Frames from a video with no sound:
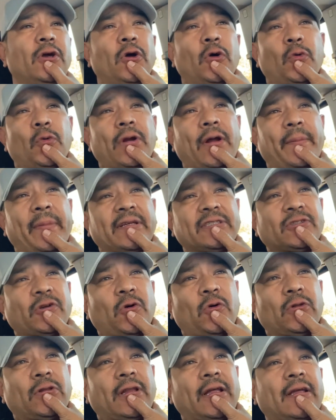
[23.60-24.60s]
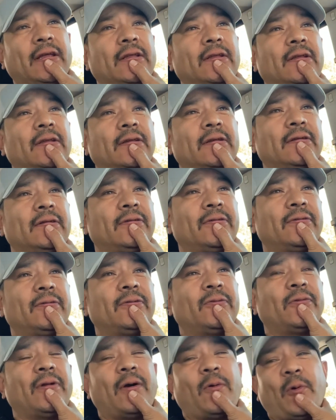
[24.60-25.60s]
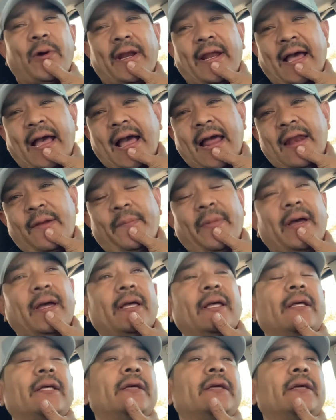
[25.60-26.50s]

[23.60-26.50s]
Una mascota, una buena alma.